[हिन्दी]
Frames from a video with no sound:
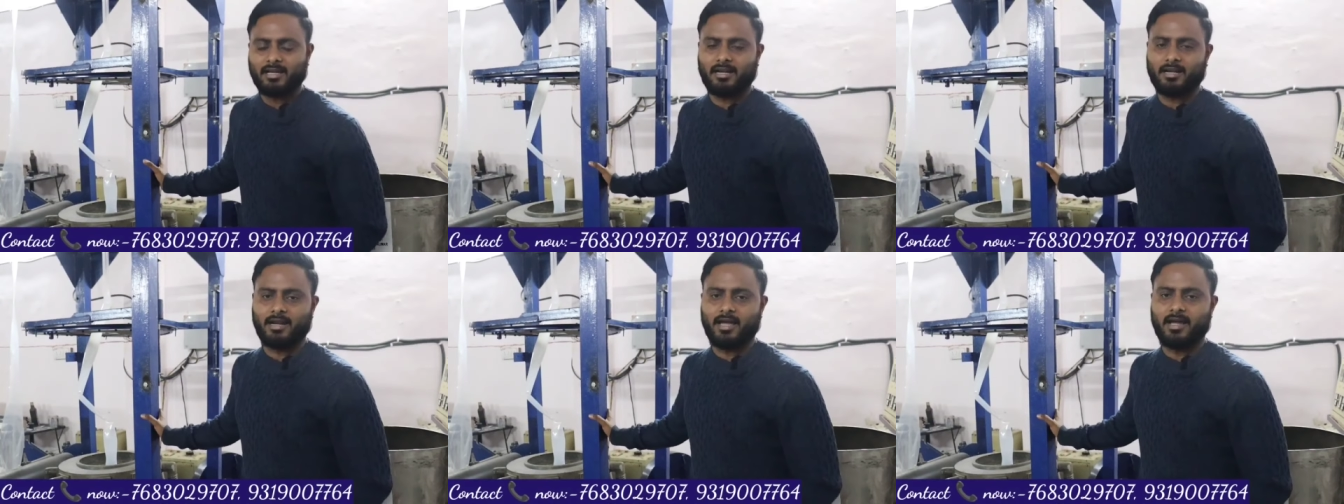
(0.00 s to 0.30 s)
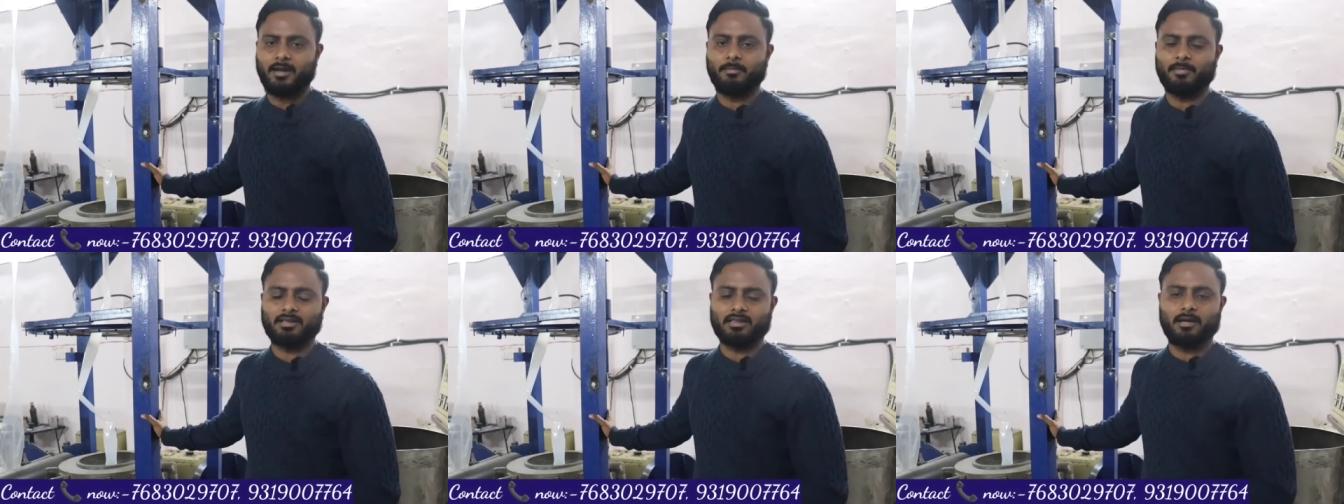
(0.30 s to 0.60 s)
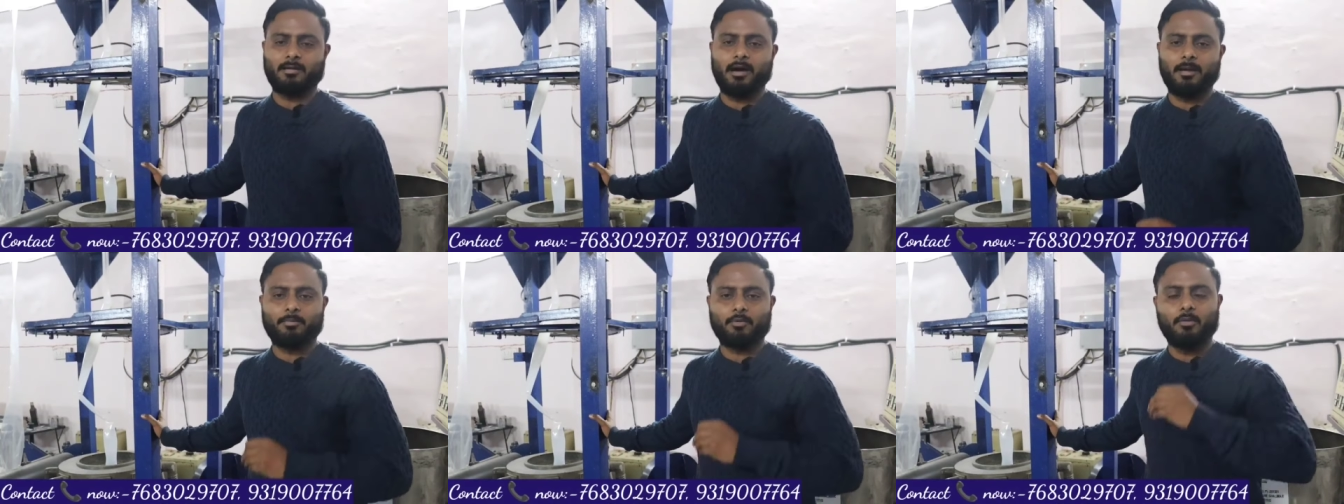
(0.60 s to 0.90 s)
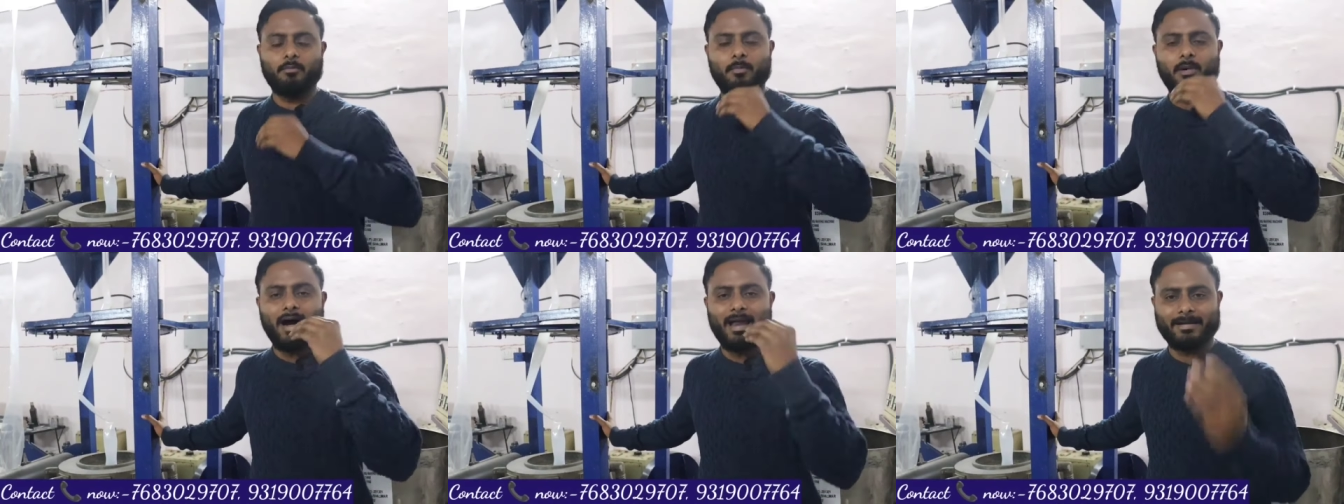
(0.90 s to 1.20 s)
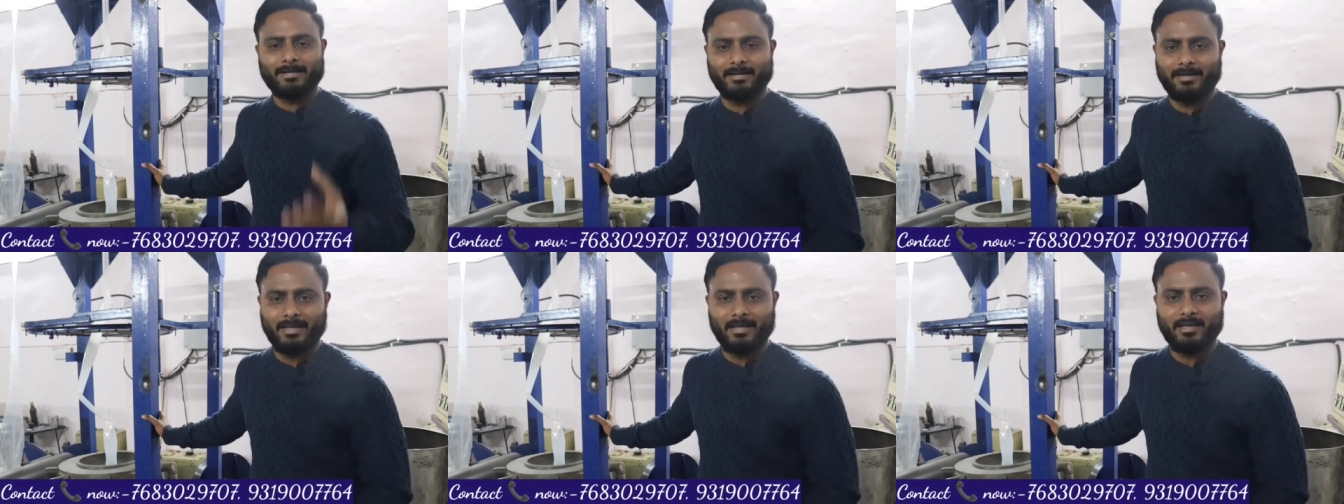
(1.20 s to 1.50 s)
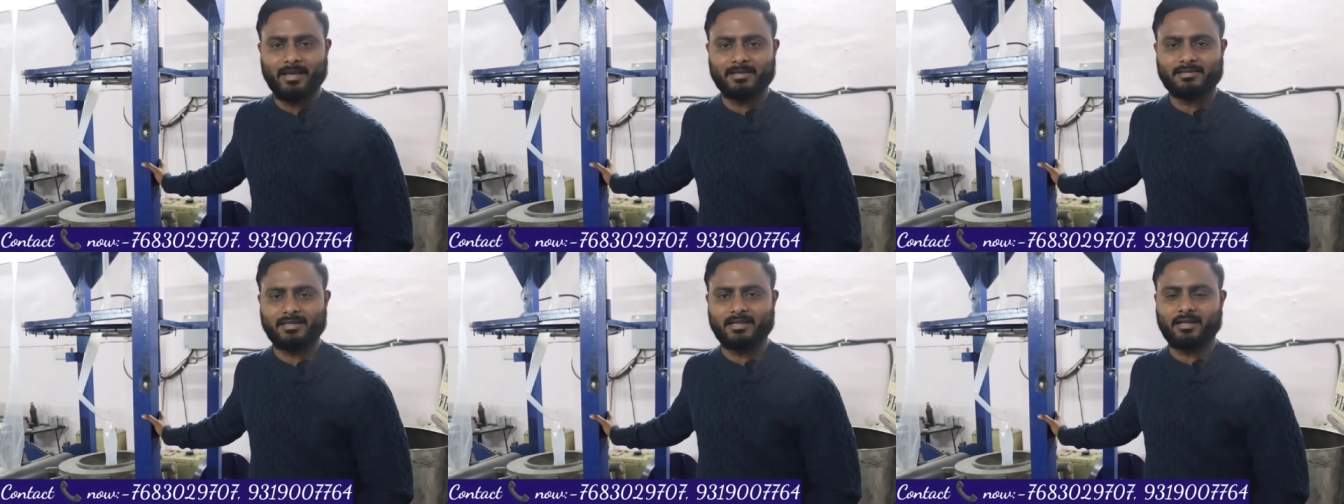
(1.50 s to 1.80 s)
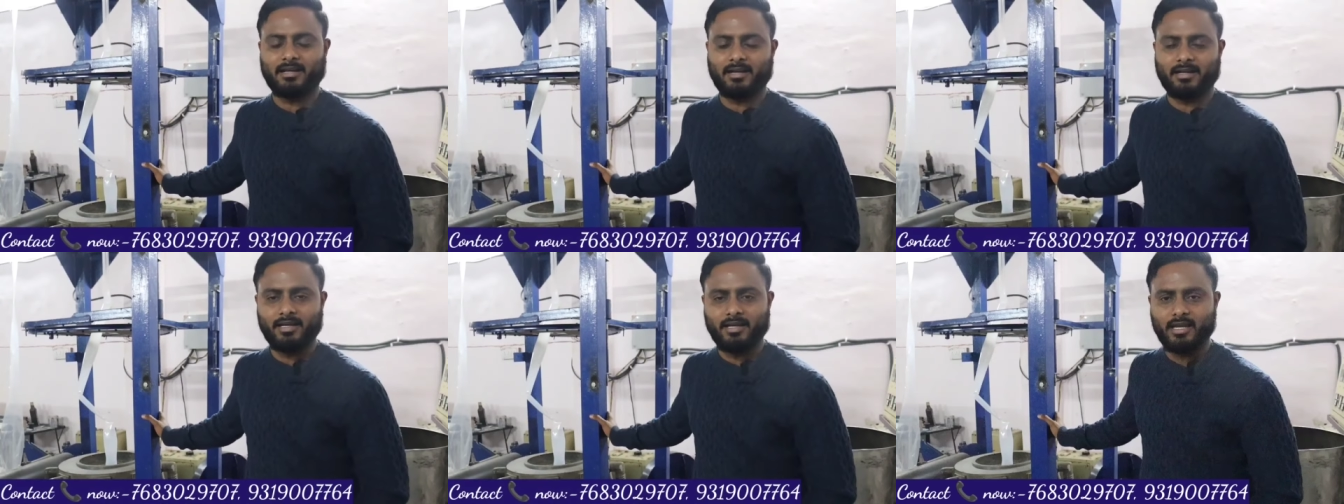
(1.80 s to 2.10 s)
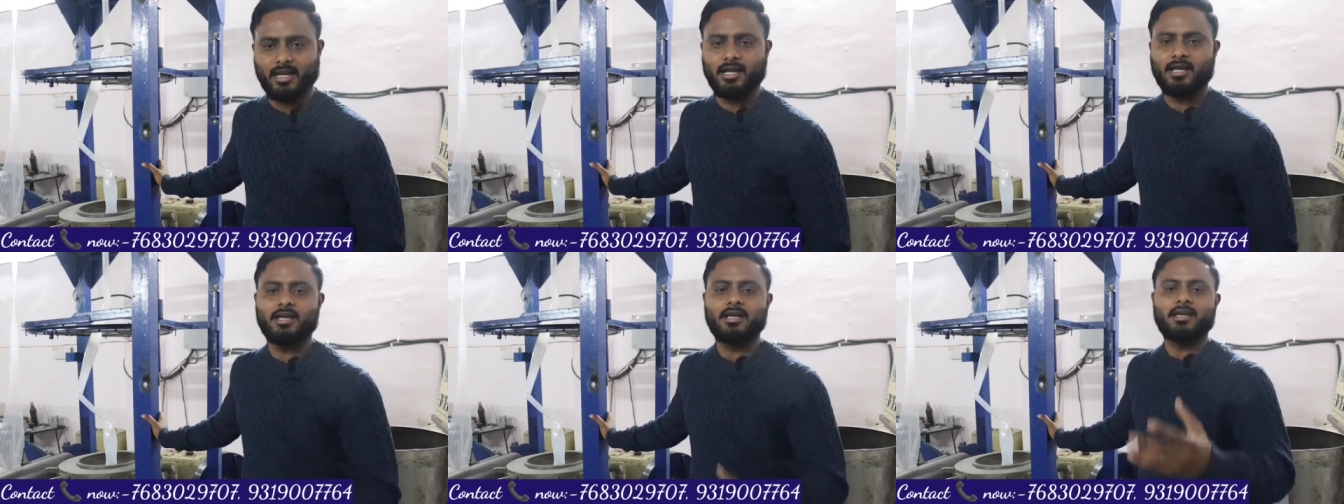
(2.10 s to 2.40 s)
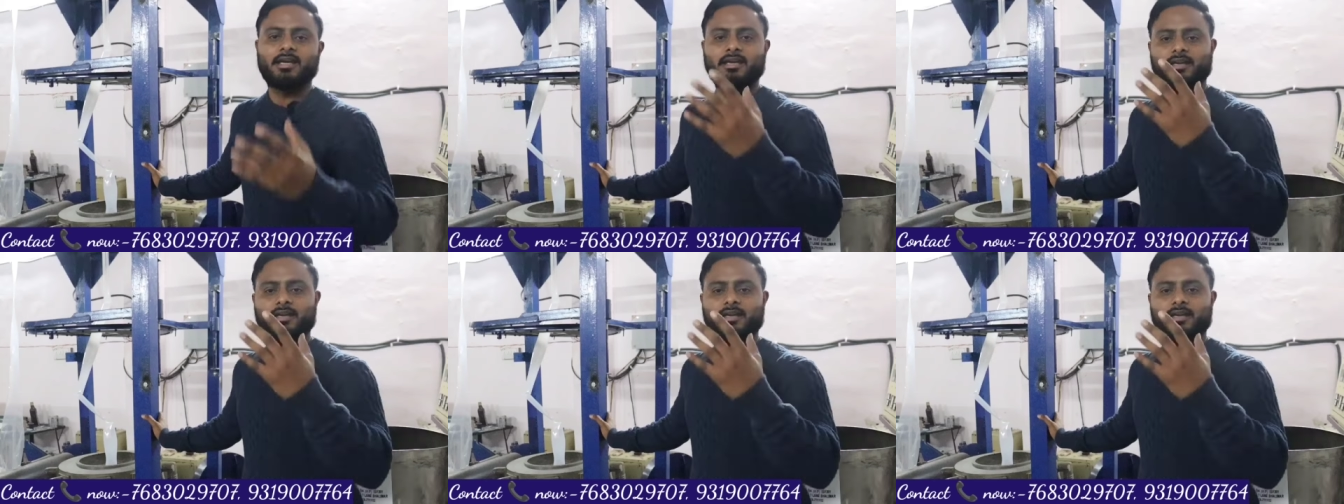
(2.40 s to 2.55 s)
करना है मतलब आपको मार्केटिंग कैसे करनी है